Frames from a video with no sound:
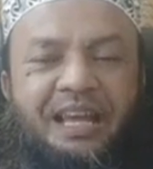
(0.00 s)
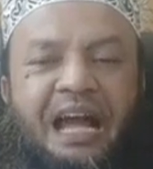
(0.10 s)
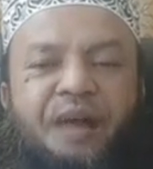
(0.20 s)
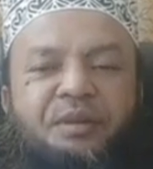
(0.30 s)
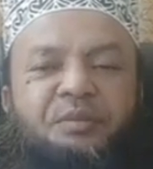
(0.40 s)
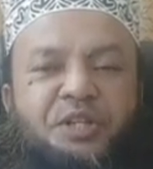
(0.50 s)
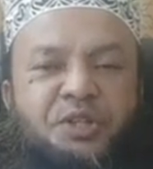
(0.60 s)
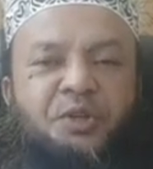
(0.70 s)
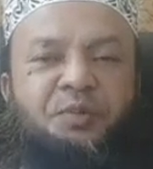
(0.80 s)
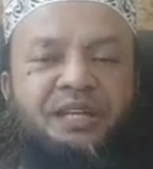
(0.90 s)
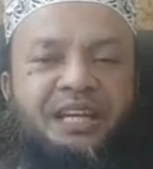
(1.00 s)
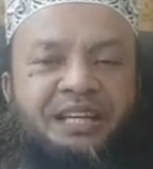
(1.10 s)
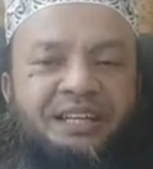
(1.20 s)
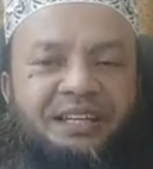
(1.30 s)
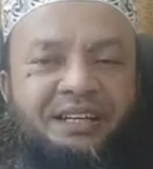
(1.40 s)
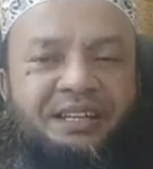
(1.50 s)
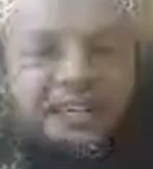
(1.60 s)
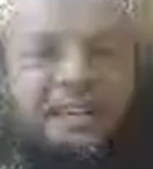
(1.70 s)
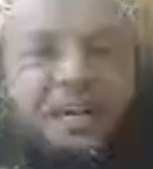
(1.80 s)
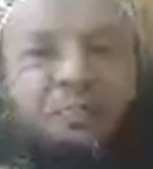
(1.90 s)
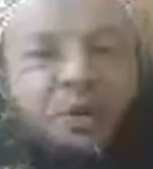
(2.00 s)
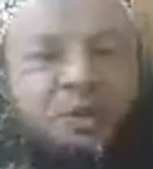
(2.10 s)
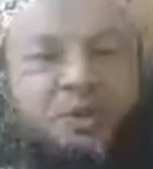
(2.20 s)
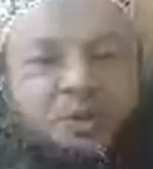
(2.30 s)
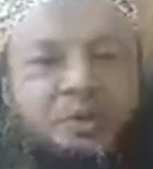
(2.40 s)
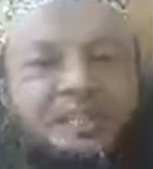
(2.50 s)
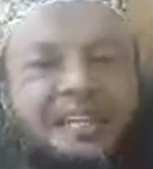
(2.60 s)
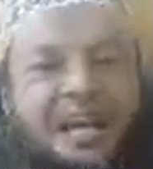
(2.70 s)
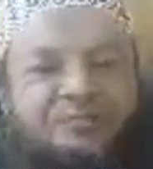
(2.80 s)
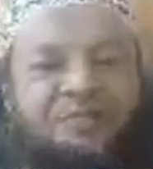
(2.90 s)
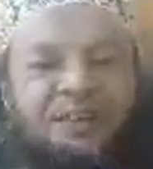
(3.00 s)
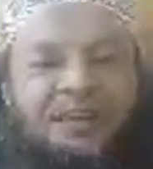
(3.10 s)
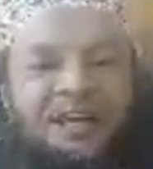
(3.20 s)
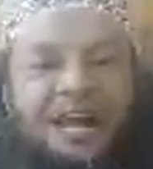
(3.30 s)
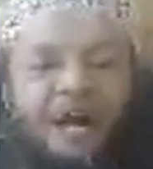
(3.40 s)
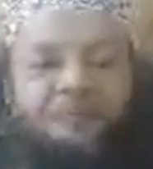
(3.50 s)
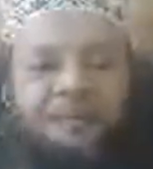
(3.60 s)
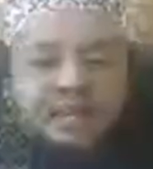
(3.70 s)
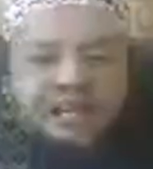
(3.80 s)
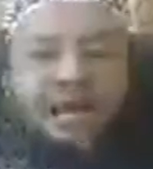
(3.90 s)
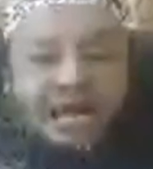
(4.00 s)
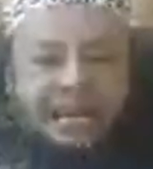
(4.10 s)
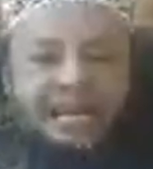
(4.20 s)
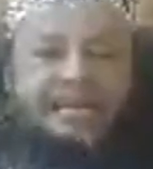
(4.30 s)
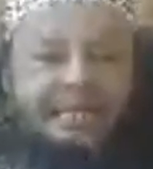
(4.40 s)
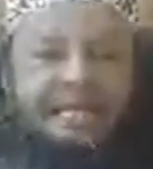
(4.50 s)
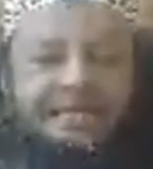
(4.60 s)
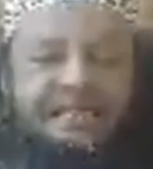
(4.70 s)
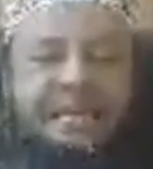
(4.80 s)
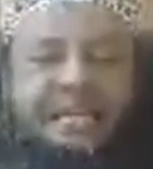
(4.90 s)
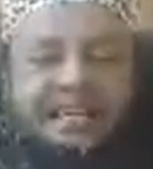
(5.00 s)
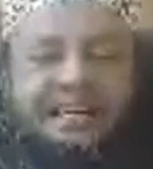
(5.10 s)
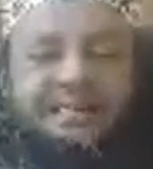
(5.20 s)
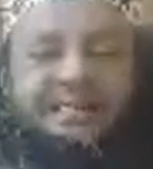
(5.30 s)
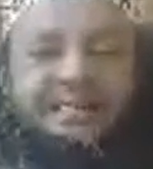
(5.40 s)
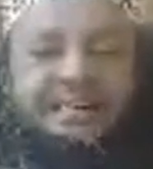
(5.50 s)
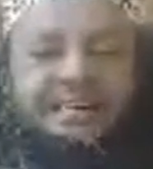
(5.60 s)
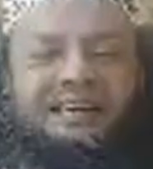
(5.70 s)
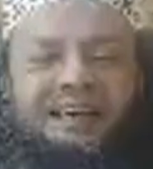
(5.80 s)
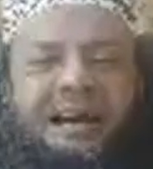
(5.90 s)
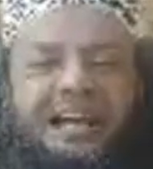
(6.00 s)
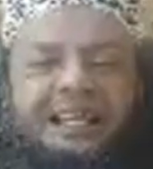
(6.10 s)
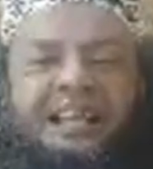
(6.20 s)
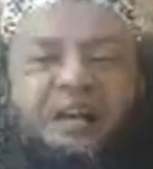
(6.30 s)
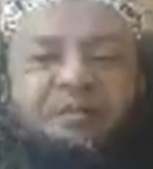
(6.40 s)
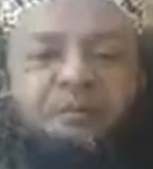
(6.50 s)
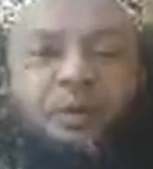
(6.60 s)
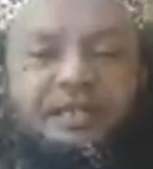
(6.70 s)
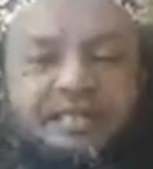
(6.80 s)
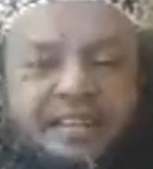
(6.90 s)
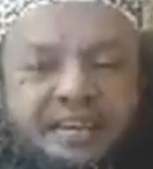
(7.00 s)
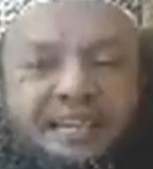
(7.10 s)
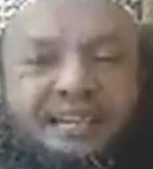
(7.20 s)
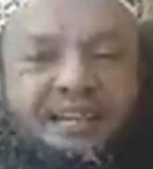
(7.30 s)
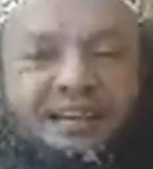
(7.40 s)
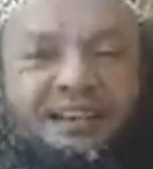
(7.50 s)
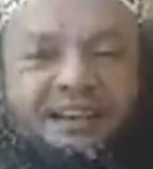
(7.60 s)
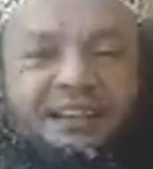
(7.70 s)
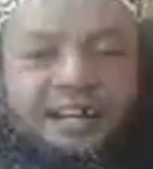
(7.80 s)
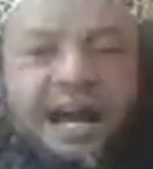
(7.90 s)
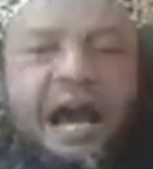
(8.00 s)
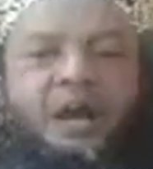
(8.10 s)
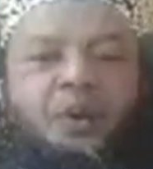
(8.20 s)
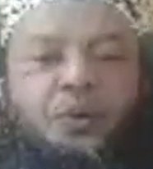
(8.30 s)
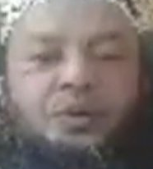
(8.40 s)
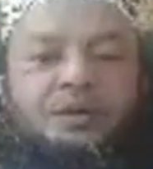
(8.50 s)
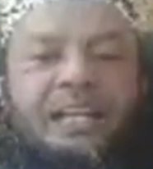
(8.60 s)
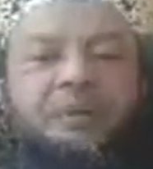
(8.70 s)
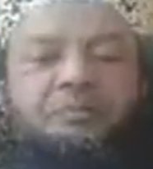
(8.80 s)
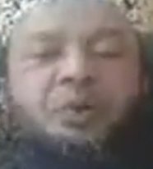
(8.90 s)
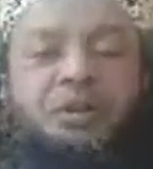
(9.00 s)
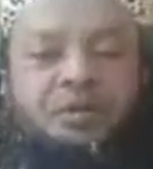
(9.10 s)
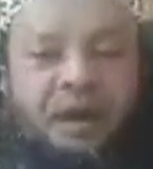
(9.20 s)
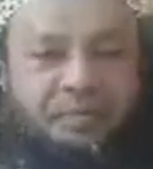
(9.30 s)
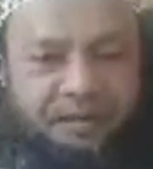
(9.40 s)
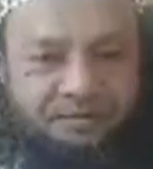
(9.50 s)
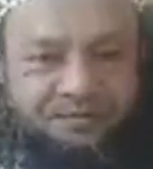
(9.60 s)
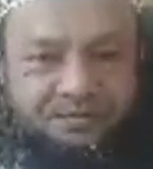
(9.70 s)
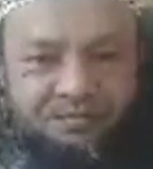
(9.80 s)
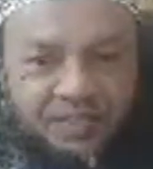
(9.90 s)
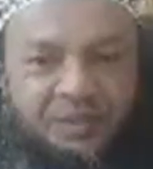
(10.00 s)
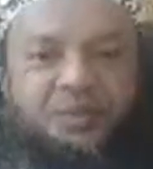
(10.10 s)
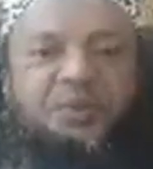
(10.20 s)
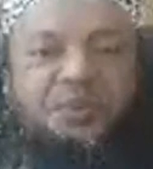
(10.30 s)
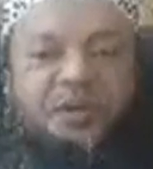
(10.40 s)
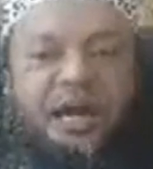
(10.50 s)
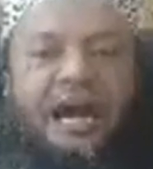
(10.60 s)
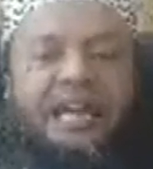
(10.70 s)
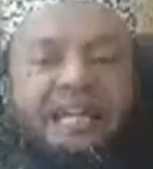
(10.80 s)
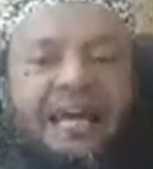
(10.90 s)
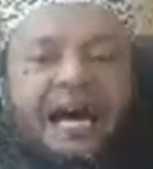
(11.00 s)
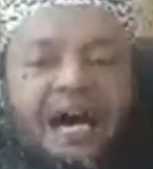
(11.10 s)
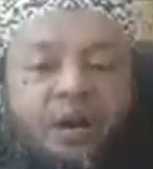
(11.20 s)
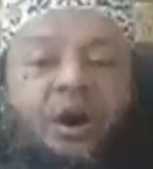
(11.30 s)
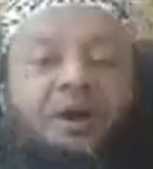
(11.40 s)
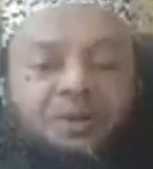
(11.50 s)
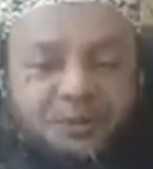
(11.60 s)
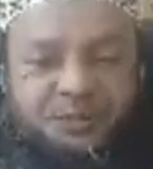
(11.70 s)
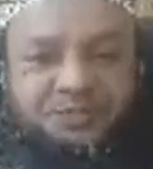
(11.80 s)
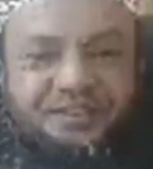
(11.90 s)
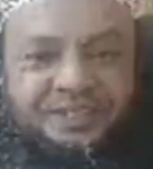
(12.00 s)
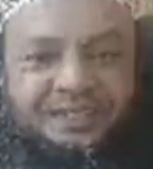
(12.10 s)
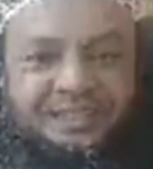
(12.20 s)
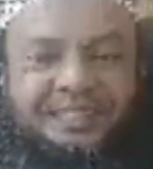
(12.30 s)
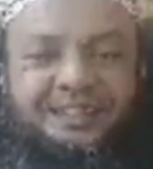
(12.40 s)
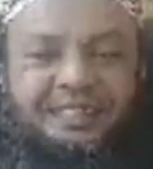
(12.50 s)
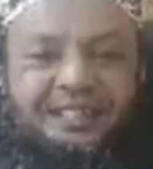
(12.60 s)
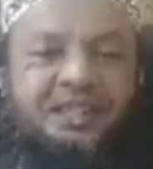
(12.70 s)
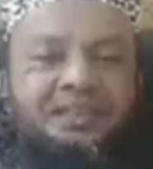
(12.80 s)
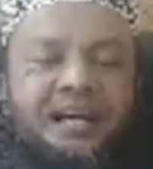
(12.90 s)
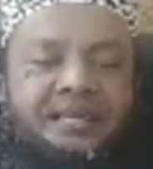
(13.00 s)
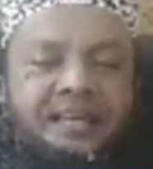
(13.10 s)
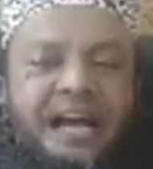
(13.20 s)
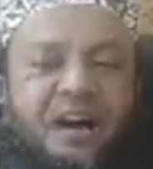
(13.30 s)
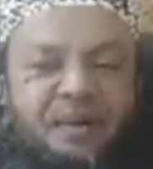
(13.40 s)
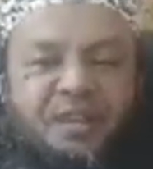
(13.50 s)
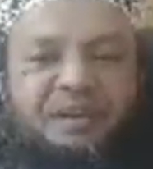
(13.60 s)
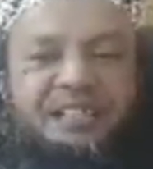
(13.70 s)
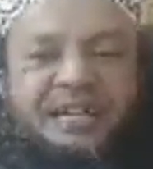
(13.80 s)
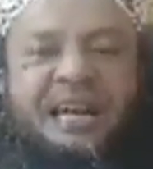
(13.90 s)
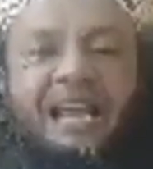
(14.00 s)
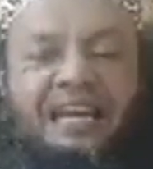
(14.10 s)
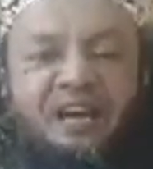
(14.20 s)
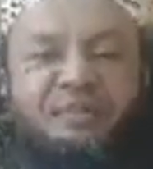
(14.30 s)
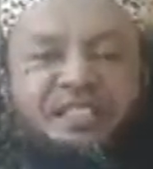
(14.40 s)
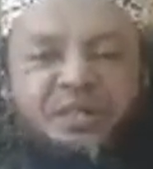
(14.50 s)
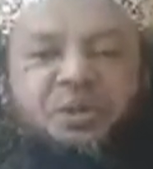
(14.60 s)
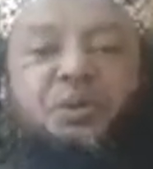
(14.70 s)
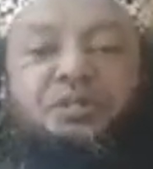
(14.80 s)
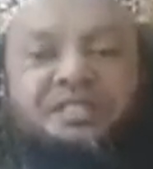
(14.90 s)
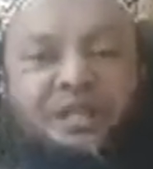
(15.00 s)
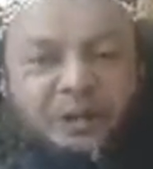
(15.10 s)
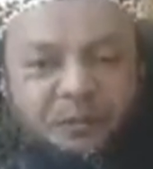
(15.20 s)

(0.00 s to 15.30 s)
আমি বিশ্বনবীকে এ প্রশ্ন করেছিলাম আপনি কি আল্লাহকে দেখেছিলেন আল্লাহর হাবিব বলেছেন আলো দেখব কিভাবে নূরুন আন্না আরাহু অর্থাৎ আমার মাঝে আর আল্লাহর মাঝে নূর ছিল